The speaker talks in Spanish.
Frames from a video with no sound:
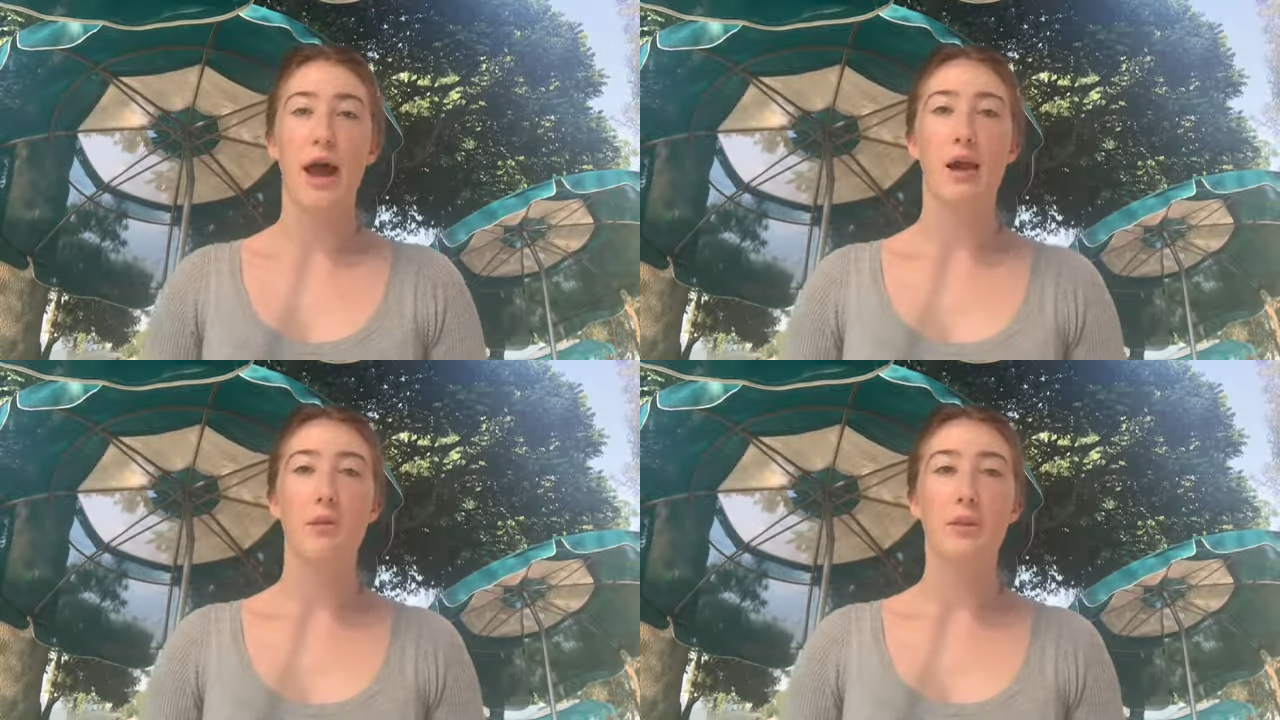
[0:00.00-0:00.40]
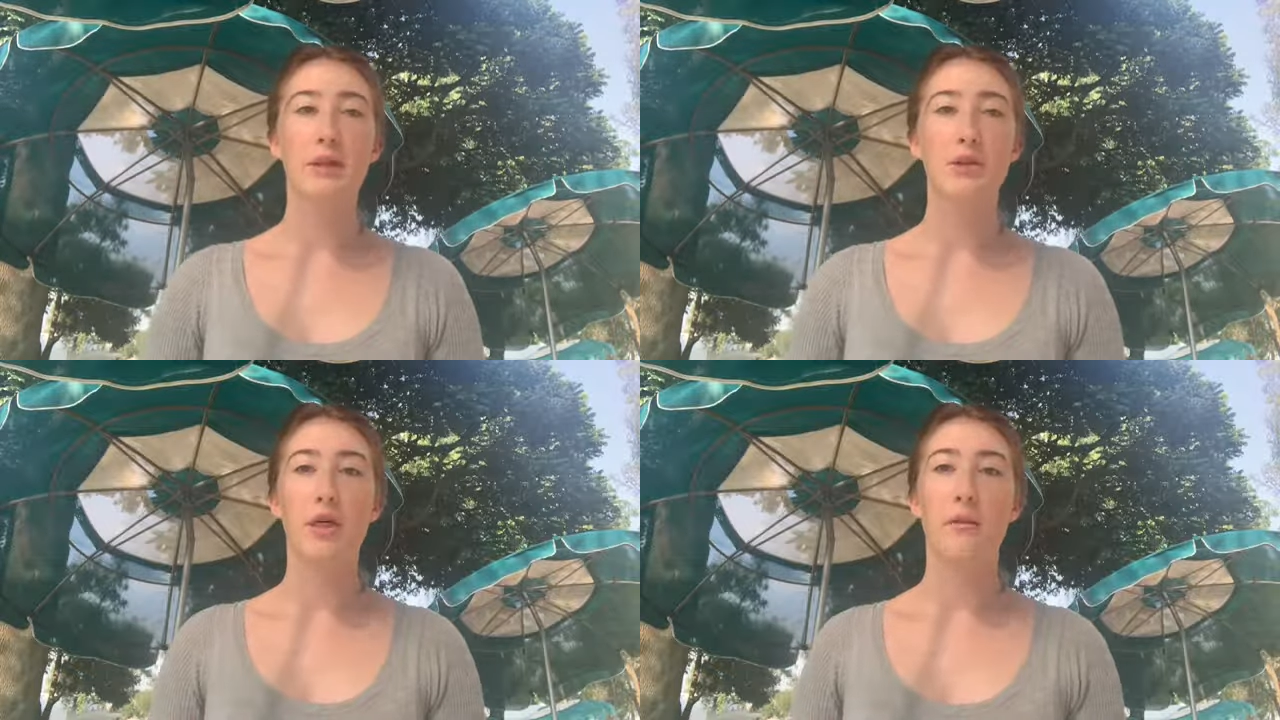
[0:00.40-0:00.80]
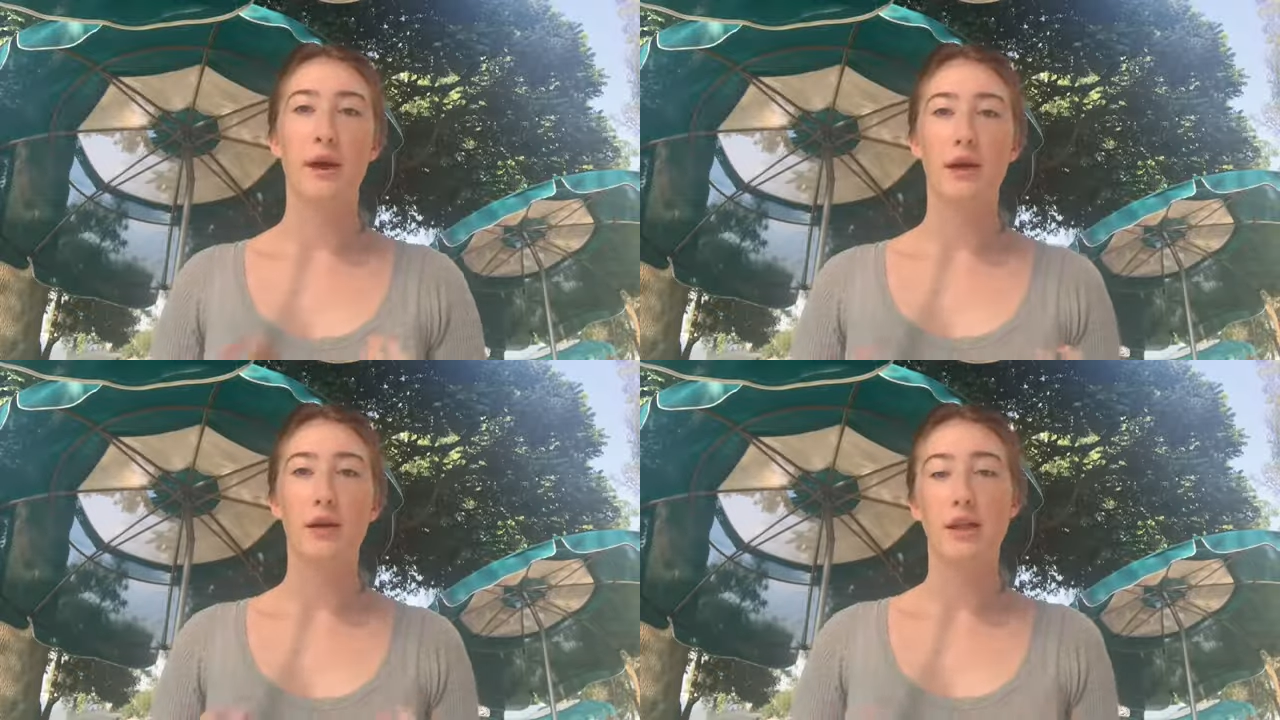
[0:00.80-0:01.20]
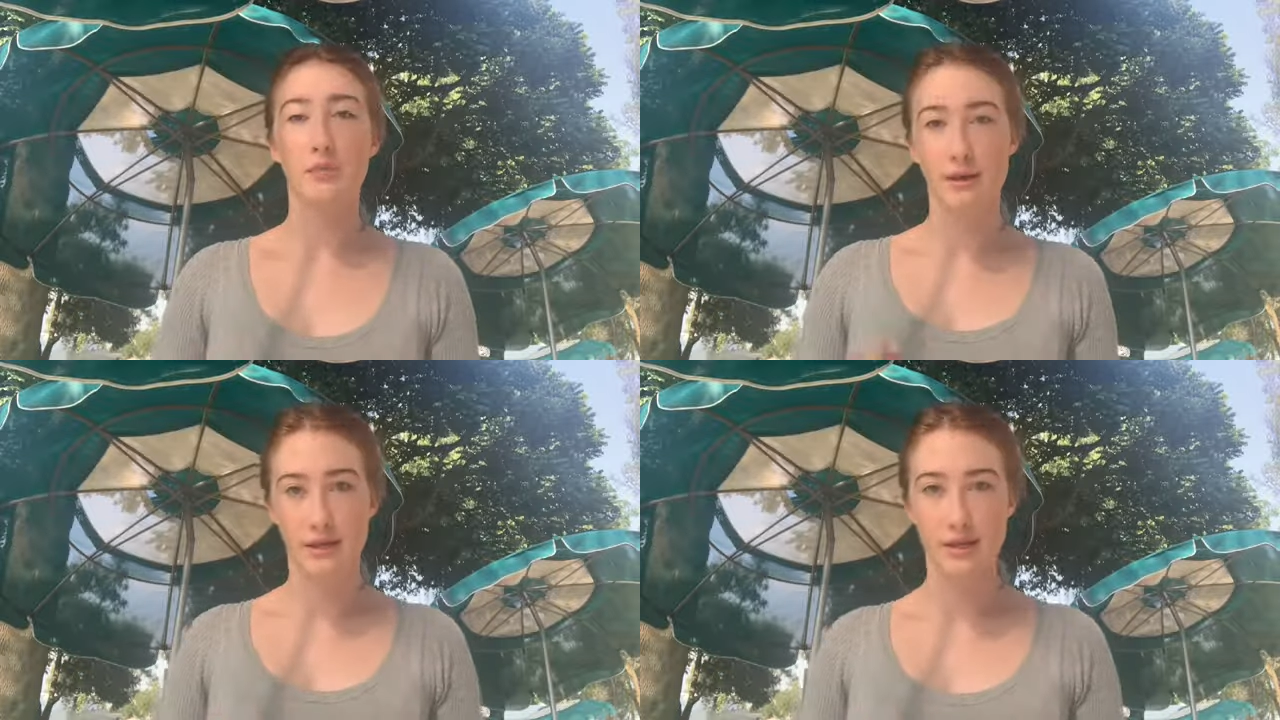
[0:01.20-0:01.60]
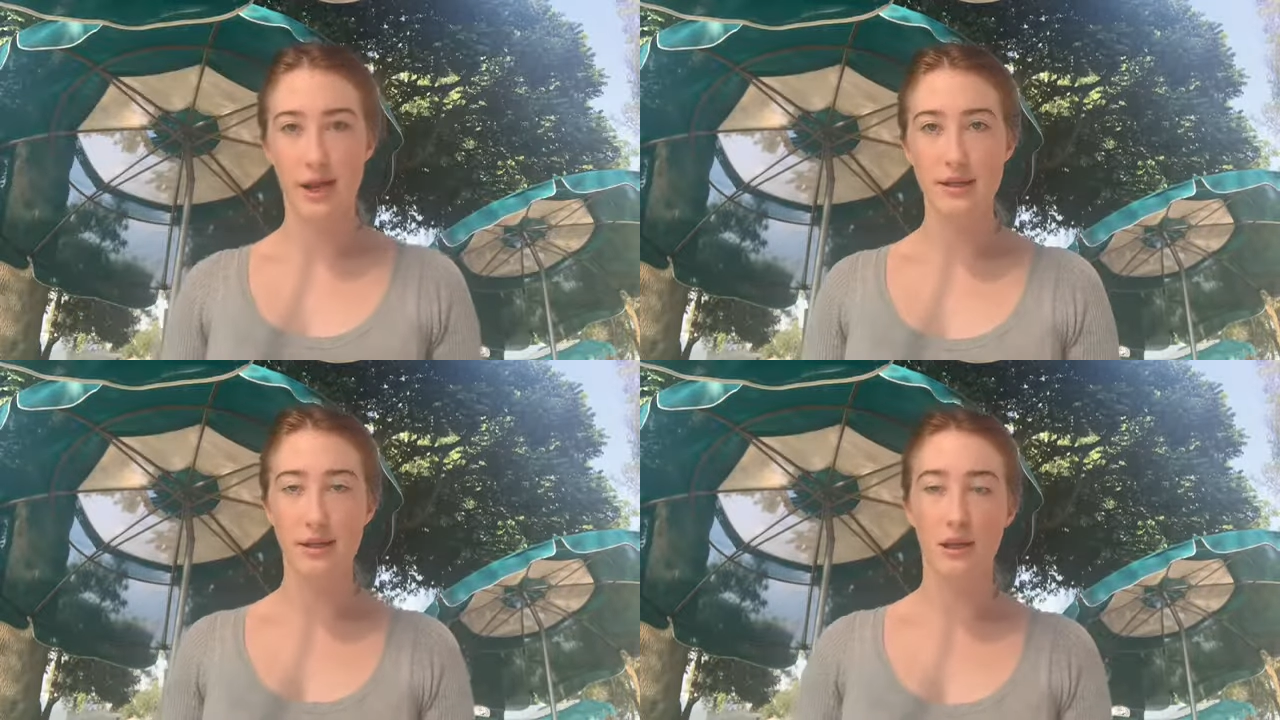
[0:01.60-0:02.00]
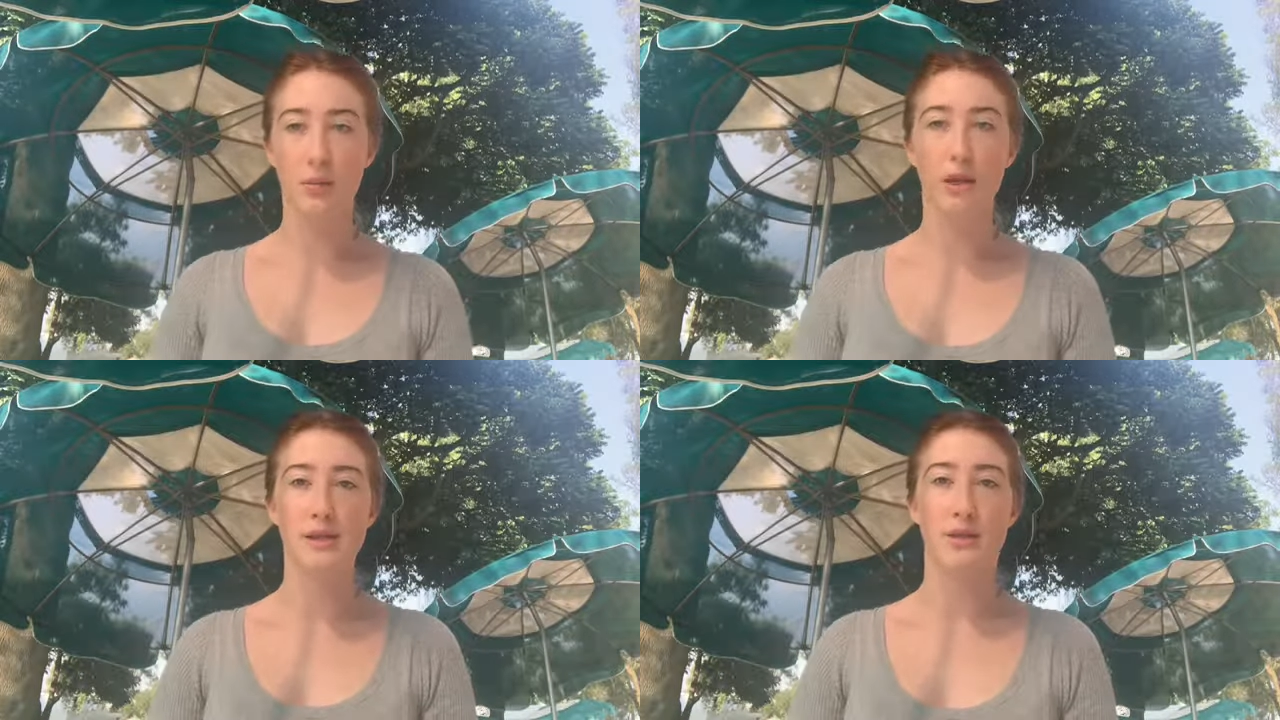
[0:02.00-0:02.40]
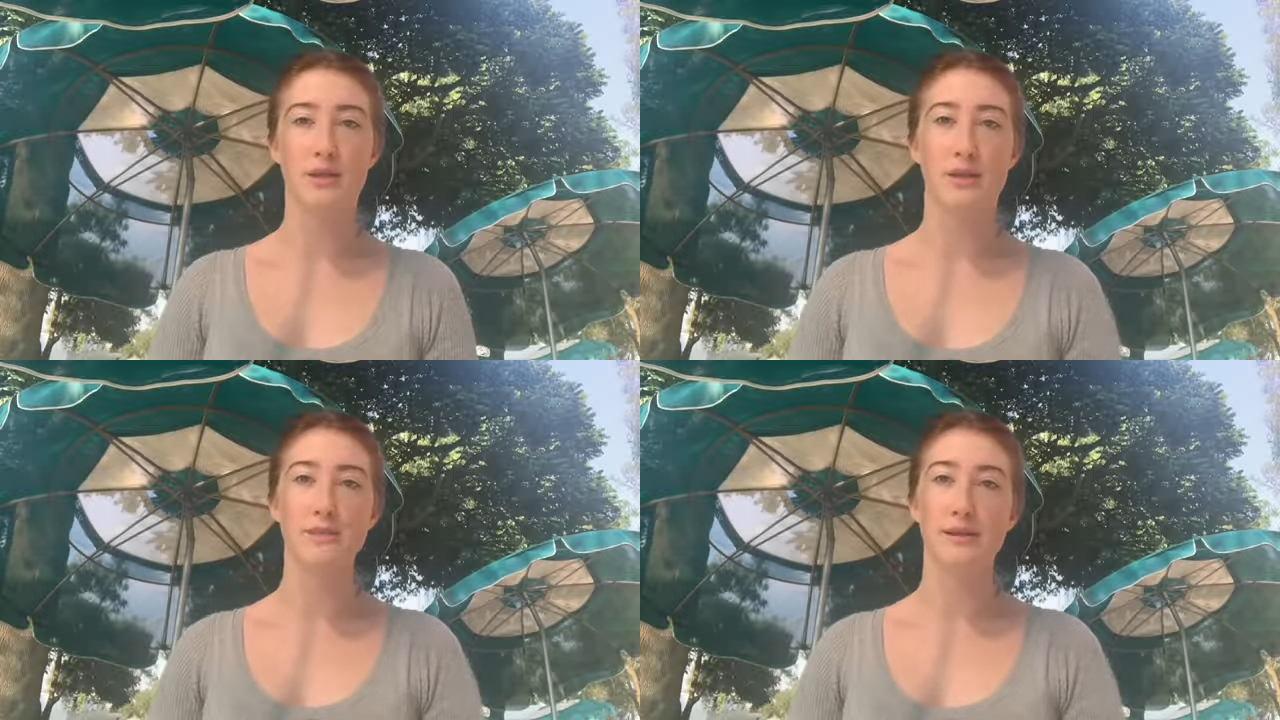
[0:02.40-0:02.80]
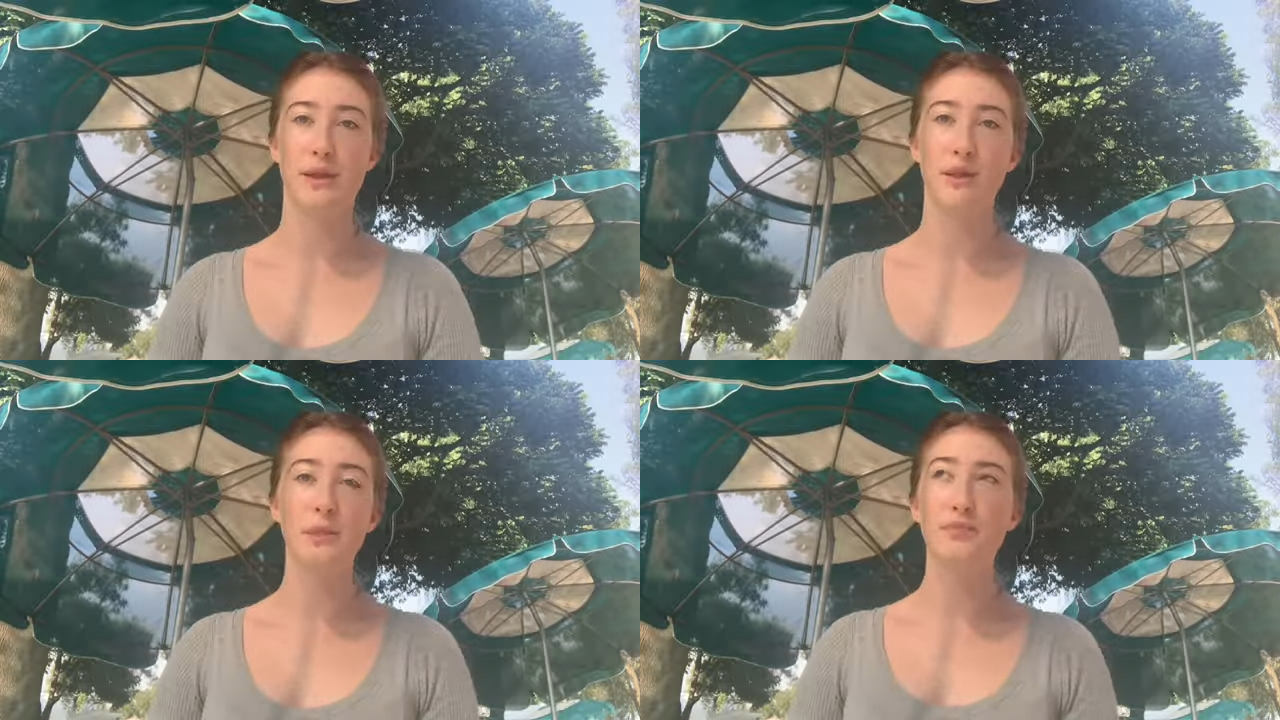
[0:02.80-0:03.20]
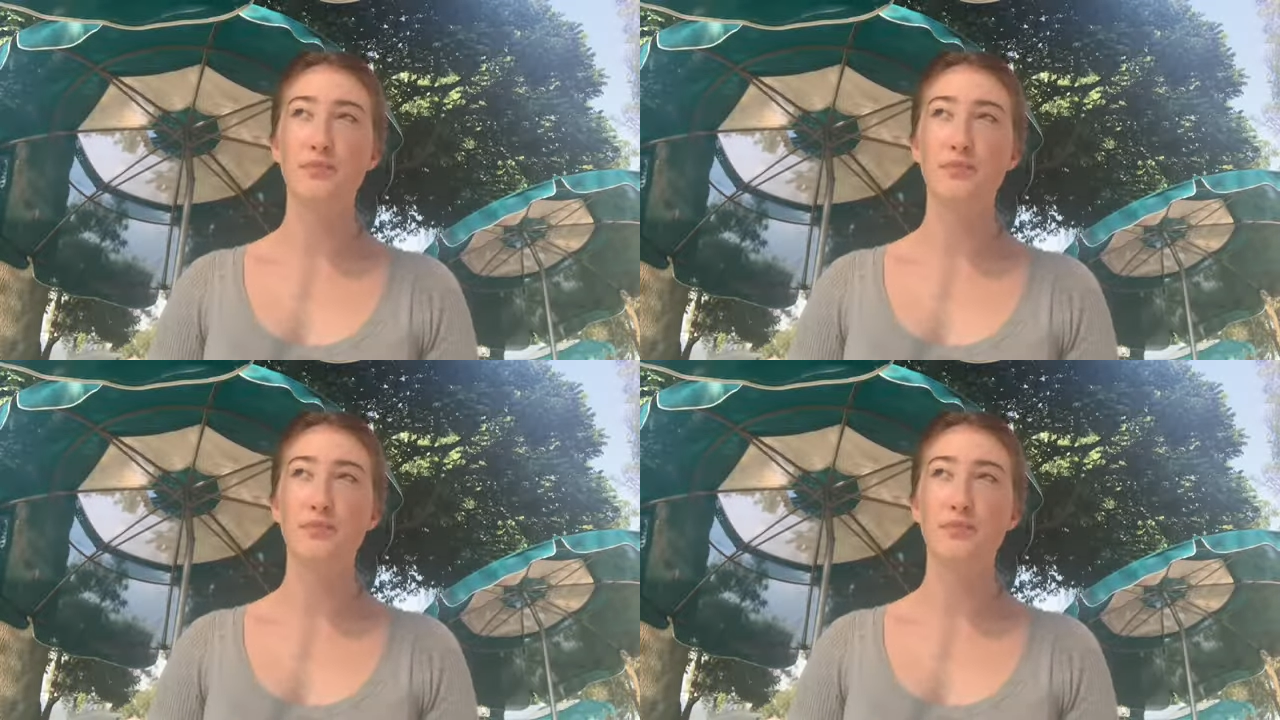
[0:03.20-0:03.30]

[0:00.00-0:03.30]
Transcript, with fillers: al momento de ver y de presenciar este tipo de situaciones pasando,